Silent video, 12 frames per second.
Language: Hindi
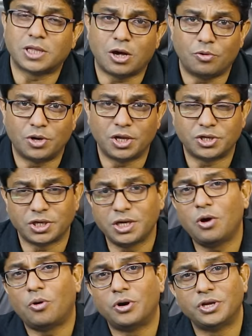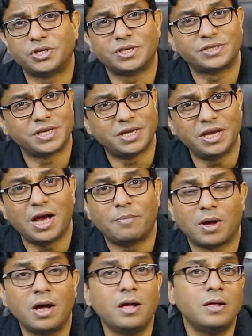पता होना चाहिए ऑडिशन से ही
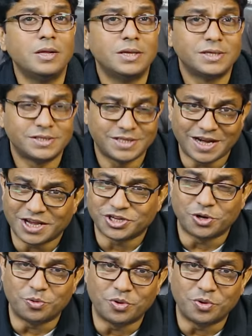आपका सिलेक्शन